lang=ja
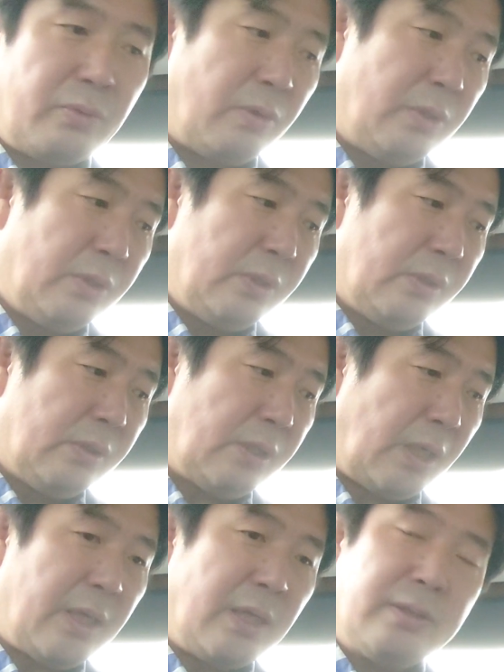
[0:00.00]
ちょっと
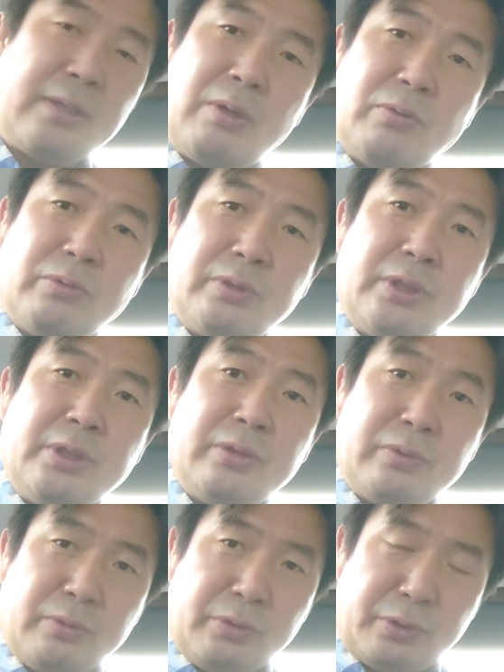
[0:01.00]
過激さを売り
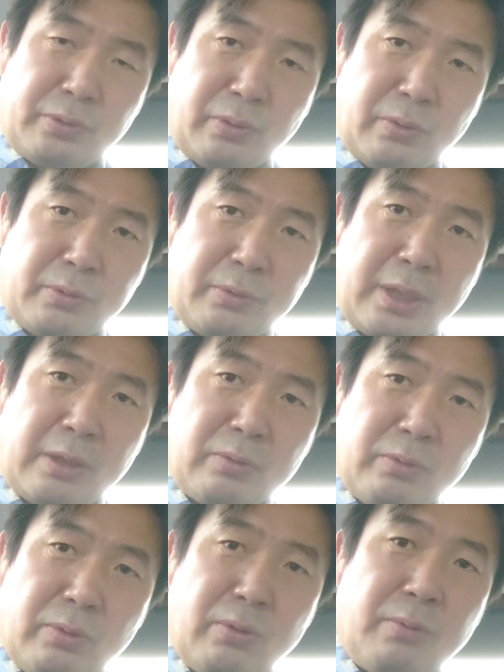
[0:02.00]
にする人にな
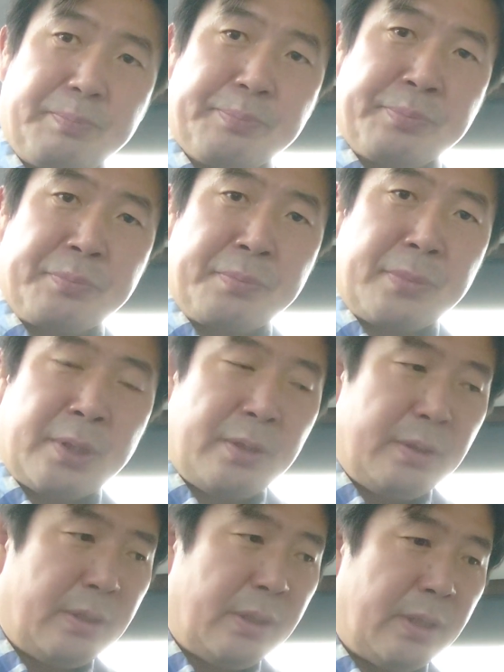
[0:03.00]
ると、
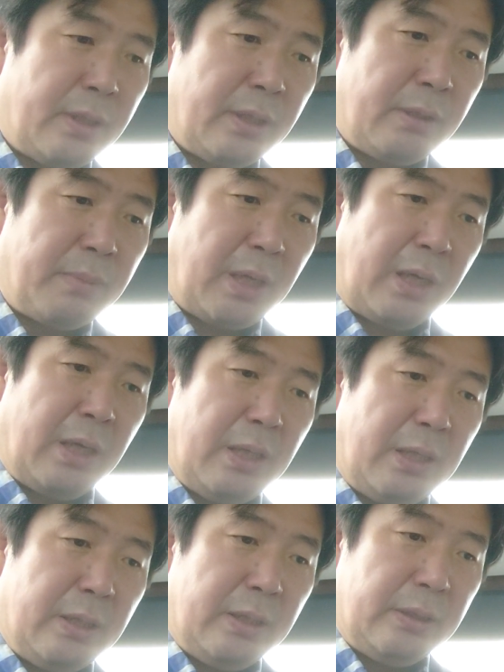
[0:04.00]
えー、ま
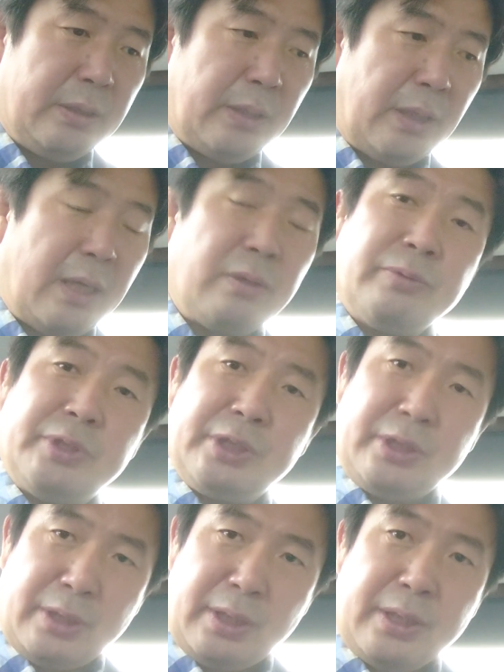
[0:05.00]
あ、ある
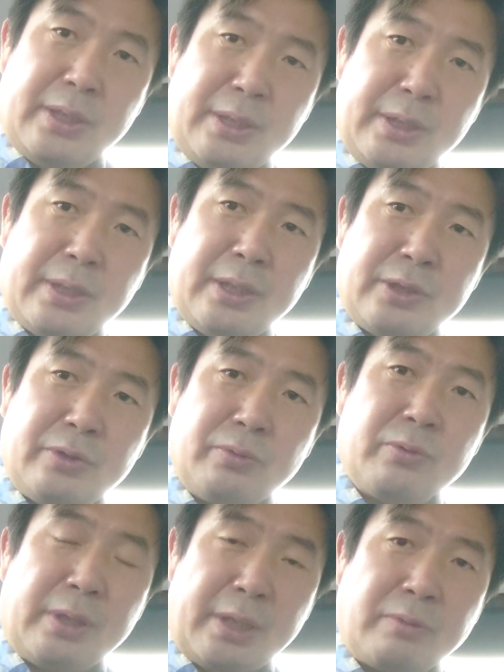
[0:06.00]
時期ね、えー、
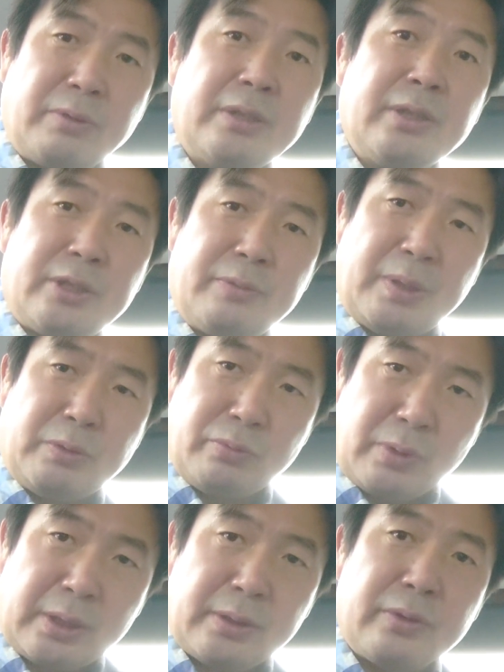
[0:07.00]
仕事がなくなってしま
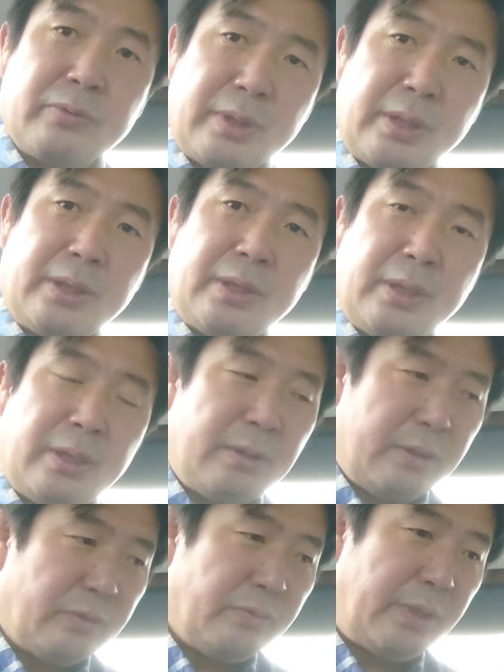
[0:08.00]
うとかっていうね、
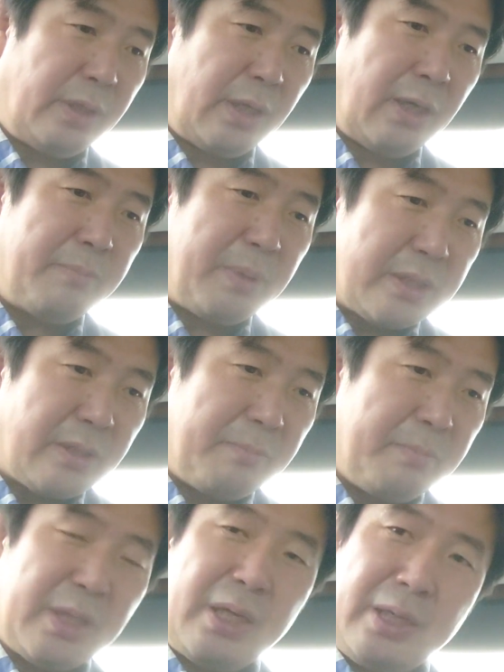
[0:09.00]
上から目
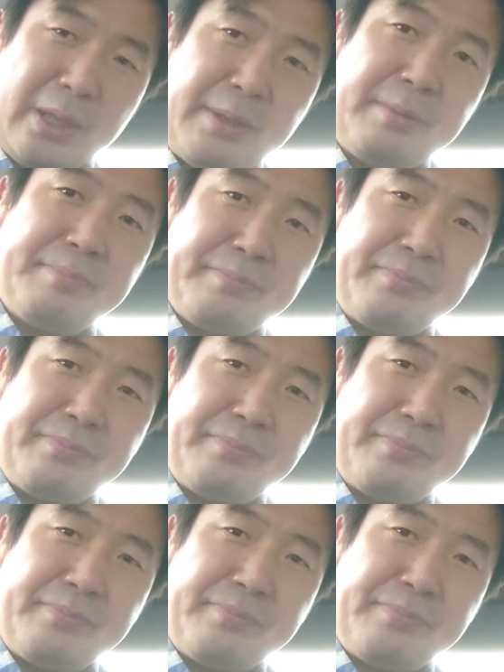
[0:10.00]
線みたいなね、